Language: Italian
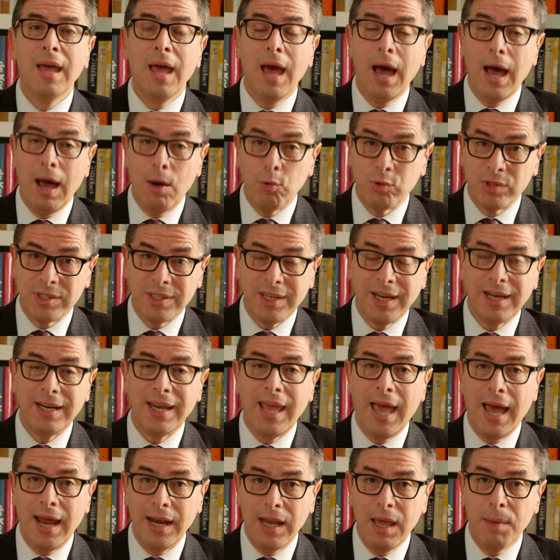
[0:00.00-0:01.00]

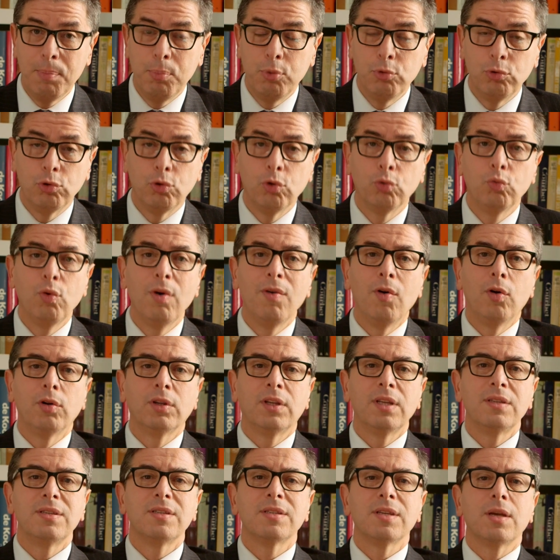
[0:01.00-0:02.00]
australiani e appunto due
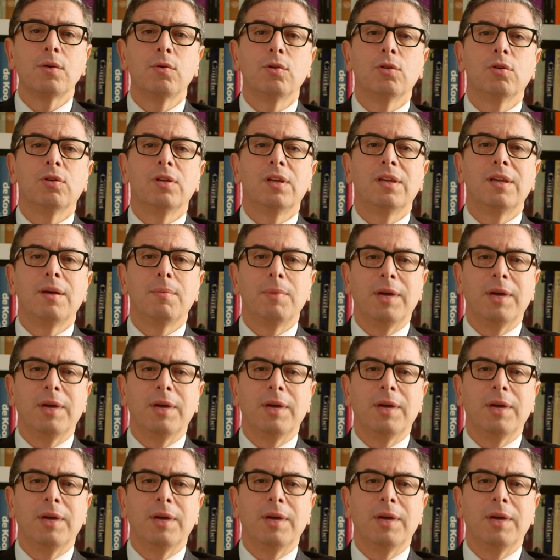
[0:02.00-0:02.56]
volte di seguito degli